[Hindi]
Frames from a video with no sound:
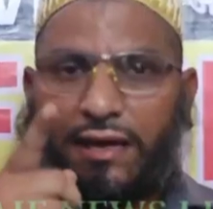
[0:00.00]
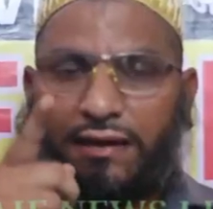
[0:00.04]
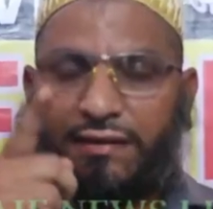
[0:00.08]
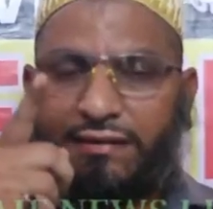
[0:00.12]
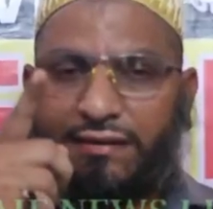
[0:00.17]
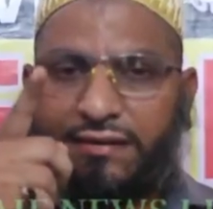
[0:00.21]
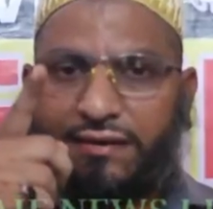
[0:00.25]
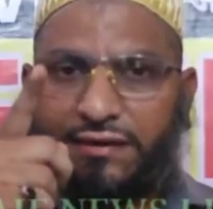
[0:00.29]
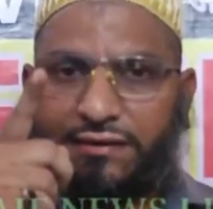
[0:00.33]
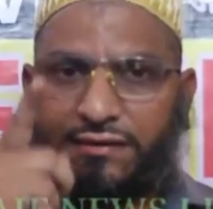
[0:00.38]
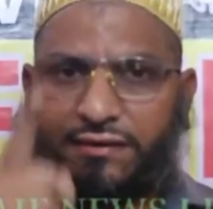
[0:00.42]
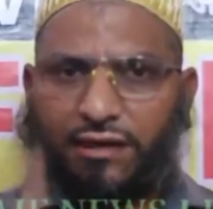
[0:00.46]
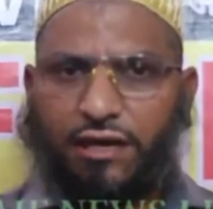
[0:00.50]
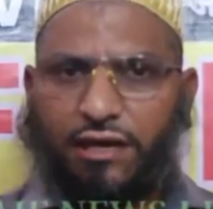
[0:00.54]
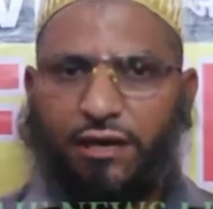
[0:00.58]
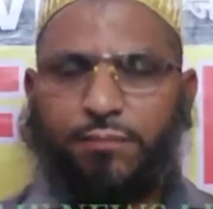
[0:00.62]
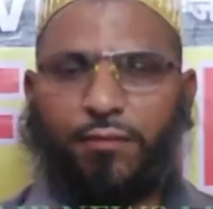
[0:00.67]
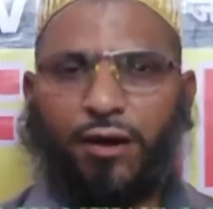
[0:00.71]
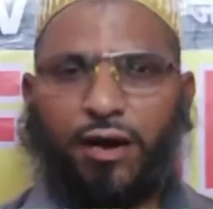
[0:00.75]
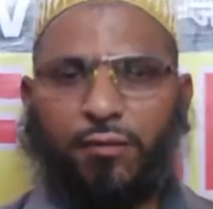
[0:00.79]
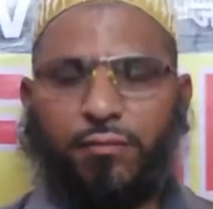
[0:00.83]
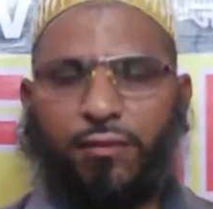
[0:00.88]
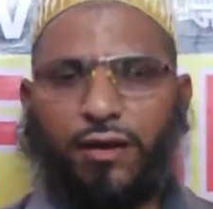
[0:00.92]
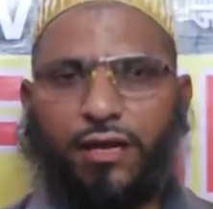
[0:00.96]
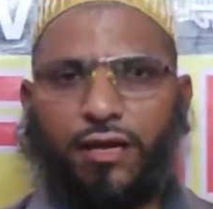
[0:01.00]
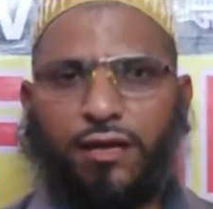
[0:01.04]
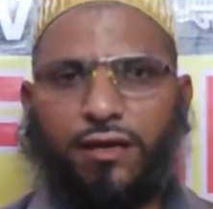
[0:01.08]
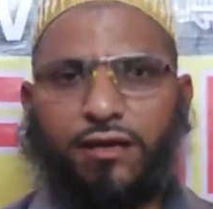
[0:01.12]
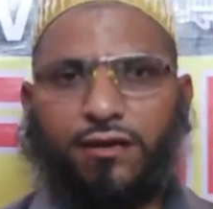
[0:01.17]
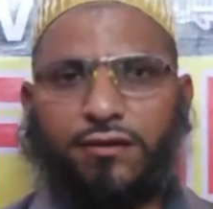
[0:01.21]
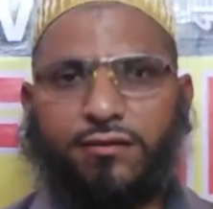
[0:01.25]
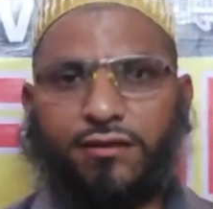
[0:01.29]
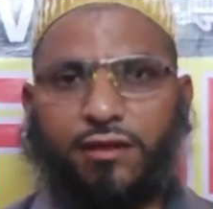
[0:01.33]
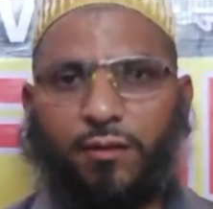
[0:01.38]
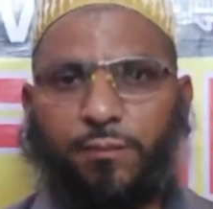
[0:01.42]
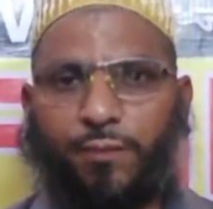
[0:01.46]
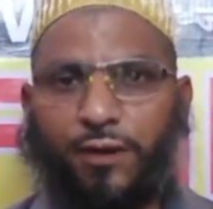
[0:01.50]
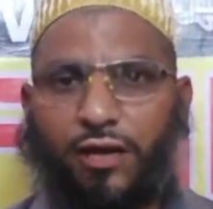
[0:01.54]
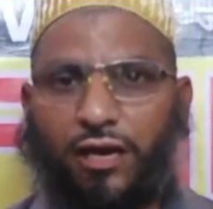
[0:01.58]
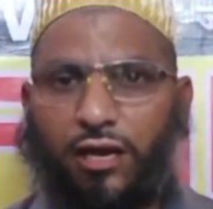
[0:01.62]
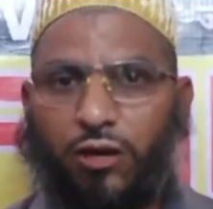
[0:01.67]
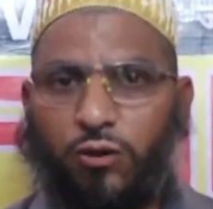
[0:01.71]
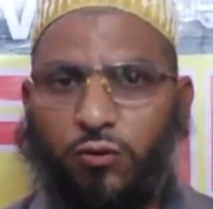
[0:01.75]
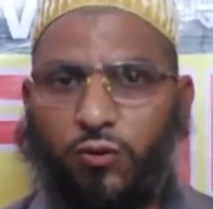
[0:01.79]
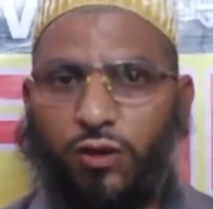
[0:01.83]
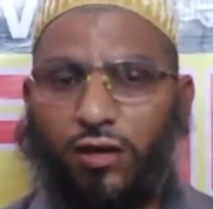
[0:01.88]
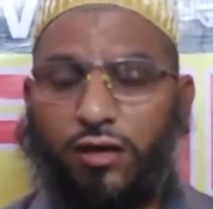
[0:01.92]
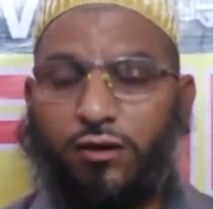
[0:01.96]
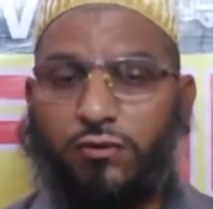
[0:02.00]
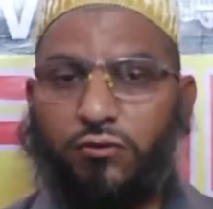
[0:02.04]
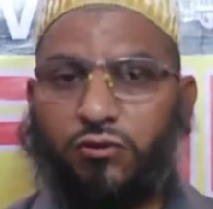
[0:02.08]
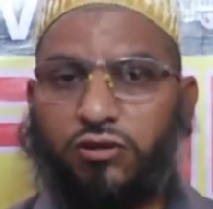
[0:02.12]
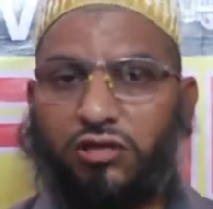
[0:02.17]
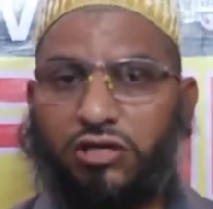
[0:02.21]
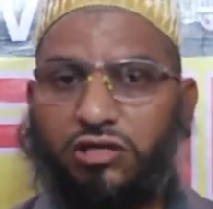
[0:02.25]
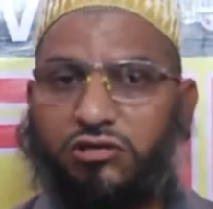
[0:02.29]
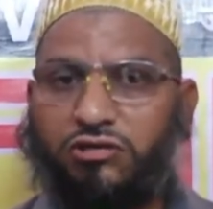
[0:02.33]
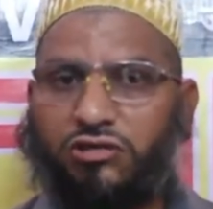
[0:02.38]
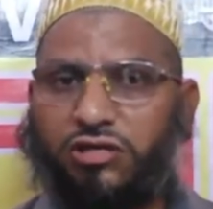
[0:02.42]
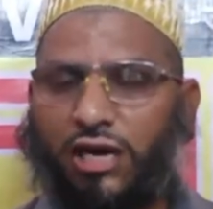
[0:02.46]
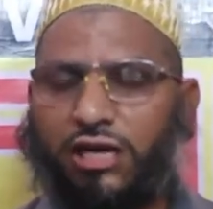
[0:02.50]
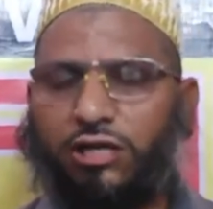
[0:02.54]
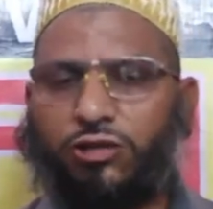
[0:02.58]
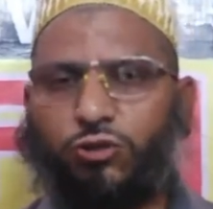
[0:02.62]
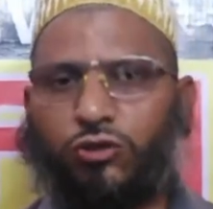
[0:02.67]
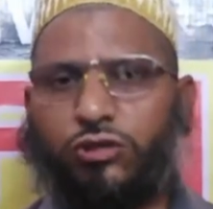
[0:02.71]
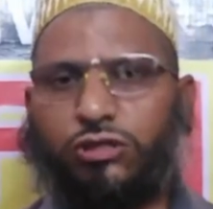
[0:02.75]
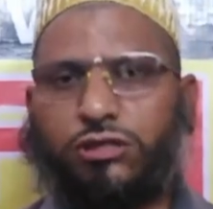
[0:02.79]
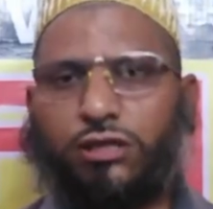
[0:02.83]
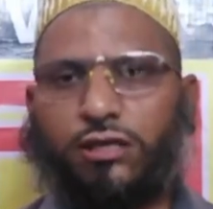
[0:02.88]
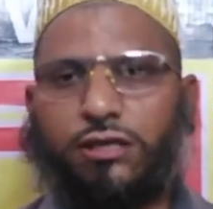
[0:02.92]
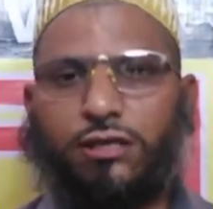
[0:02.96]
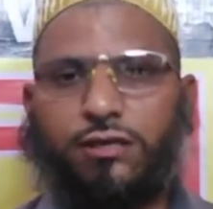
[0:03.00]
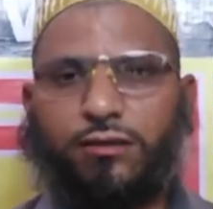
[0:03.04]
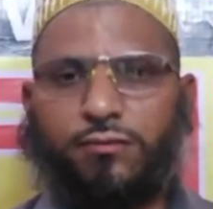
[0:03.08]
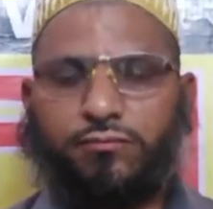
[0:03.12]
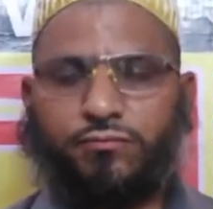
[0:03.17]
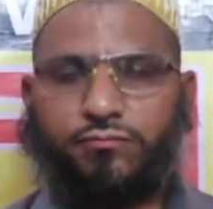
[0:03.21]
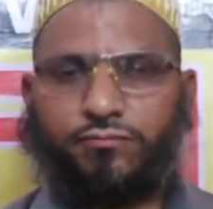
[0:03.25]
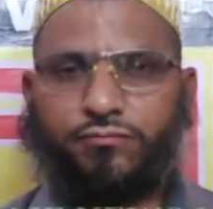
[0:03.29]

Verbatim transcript: ऐसे कितने मामले इससे पहले हुए हैं उसकी जांच होनी चाहिए